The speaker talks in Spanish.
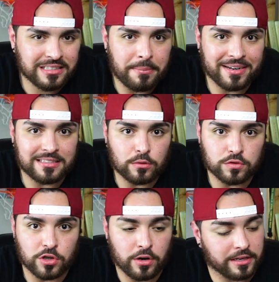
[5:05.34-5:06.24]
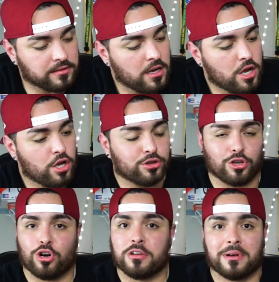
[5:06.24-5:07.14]
de persecuciones,
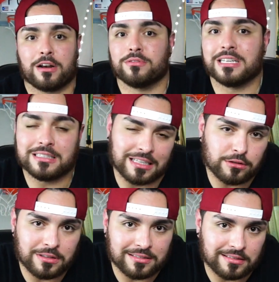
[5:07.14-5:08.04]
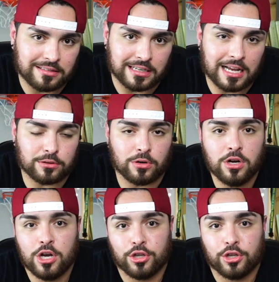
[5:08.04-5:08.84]
no lo libraron de intentos de asesinato,